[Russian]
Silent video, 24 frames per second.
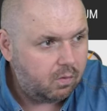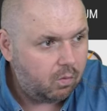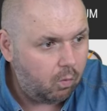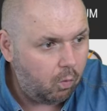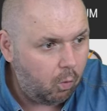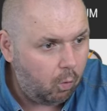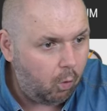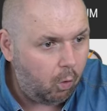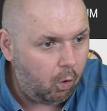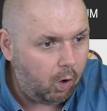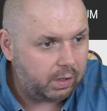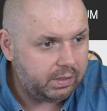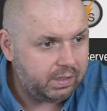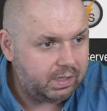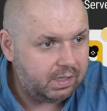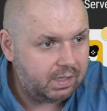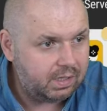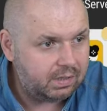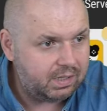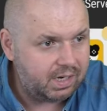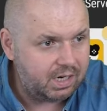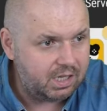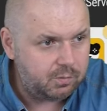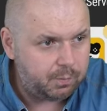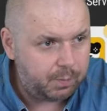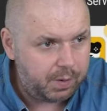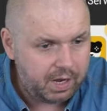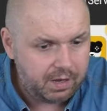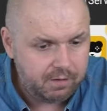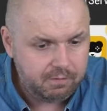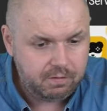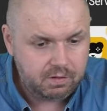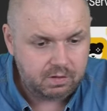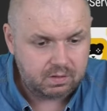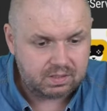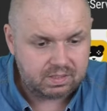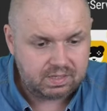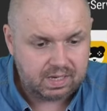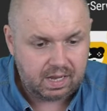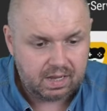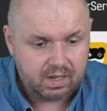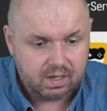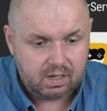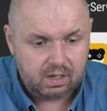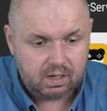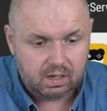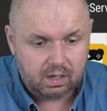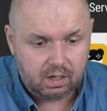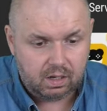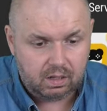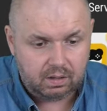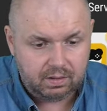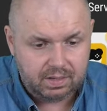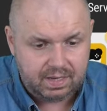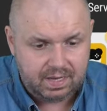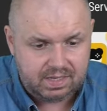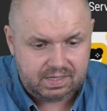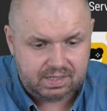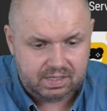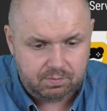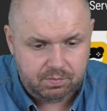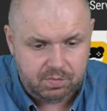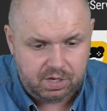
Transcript: О, кинотренд появился. Lazy